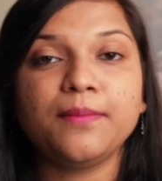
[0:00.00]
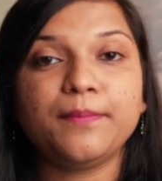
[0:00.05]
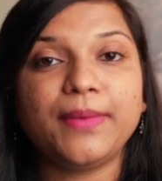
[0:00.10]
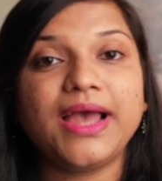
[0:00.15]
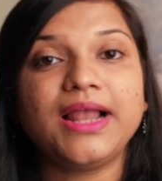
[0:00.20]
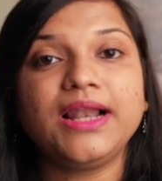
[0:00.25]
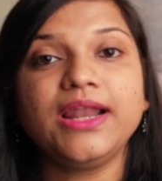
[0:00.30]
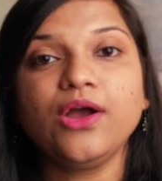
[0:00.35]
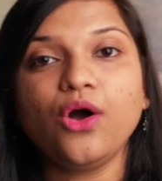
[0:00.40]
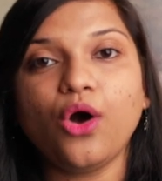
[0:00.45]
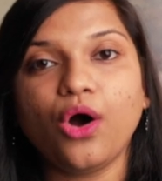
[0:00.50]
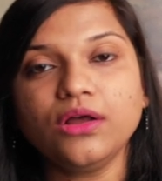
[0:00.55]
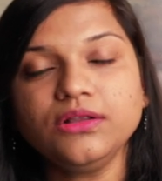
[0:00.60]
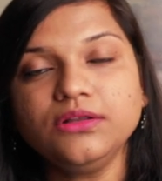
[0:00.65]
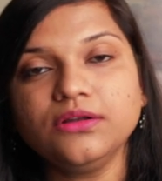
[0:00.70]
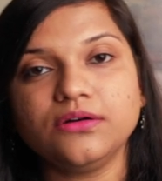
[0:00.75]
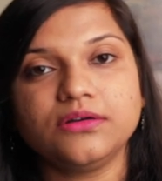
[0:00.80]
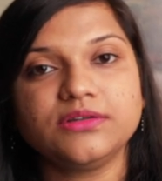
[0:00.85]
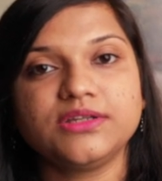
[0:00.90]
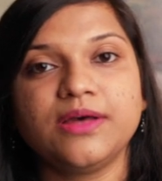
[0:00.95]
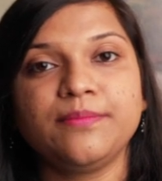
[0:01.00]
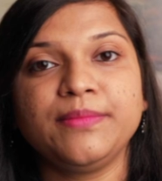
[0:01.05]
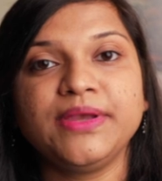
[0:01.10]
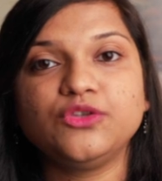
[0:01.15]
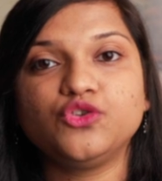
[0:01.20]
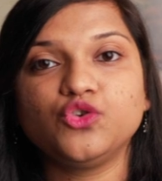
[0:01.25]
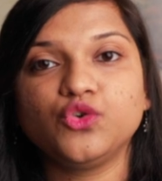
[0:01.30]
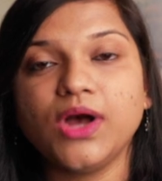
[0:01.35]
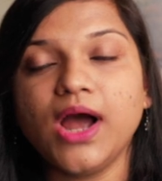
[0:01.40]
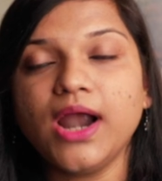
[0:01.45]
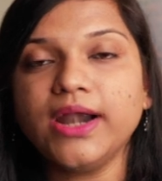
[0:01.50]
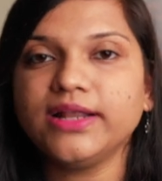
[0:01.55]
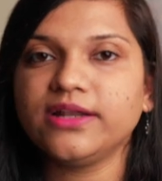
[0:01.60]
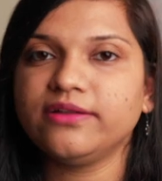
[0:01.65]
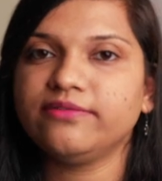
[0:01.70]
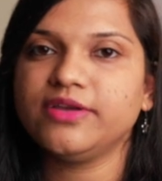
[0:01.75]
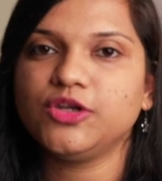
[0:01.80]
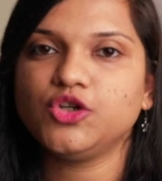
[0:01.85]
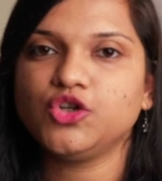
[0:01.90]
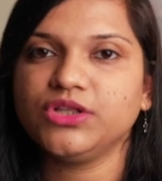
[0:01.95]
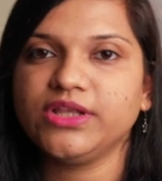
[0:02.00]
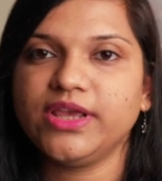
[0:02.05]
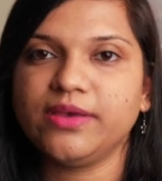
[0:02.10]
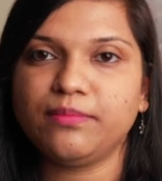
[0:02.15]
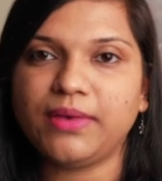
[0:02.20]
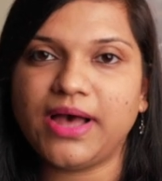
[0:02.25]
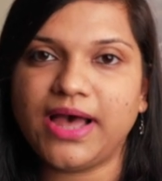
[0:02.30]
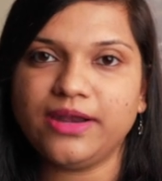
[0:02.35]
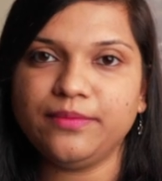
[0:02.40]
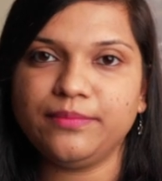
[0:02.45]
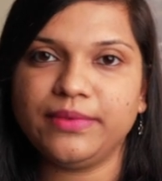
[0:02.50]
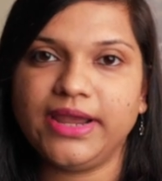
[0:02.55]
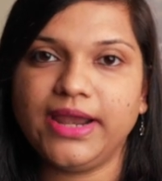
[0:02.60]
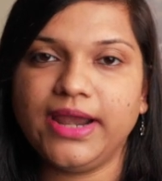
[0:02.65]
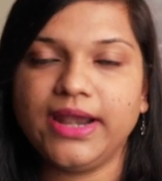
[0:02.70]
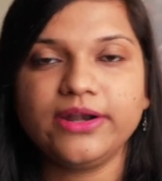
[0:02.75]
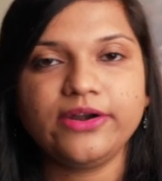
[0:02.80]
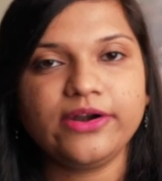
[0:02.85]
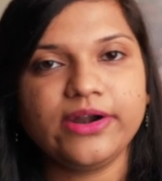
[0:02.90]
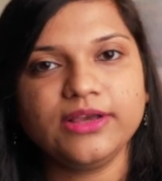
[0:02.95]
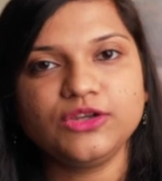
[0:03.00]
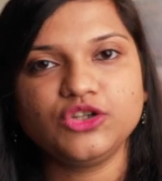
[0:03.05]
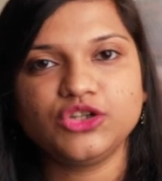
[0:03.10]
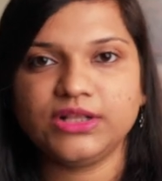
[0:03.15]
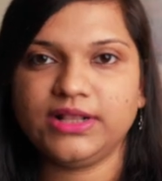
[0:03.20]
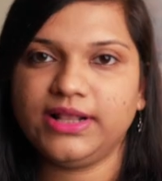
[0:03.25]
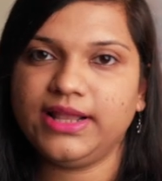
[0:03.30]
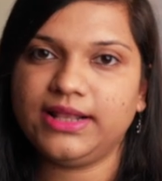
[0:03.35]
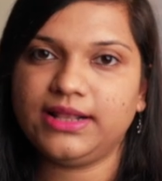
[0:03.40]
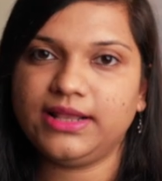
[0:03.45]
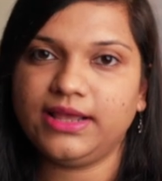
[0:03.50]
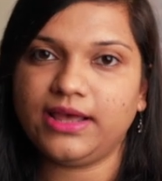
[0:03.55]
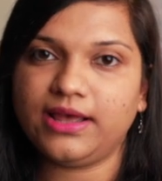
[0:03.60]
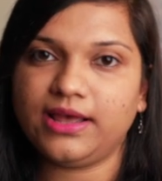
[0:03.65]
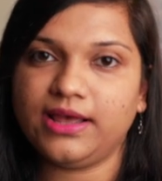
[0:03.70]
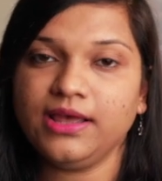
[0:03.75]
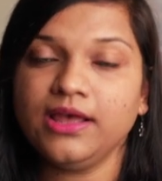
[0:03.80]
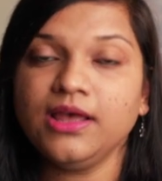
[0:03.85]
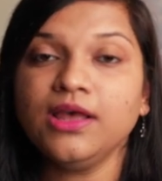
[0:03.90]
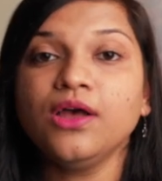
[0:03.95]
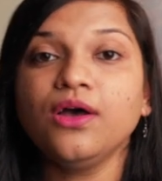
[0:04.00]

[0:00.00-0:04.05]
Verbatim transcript: पहले ऑथर्स हमें जुगाड़ इनोवेशन के बारे में इंट्रोडक्शन देते हैं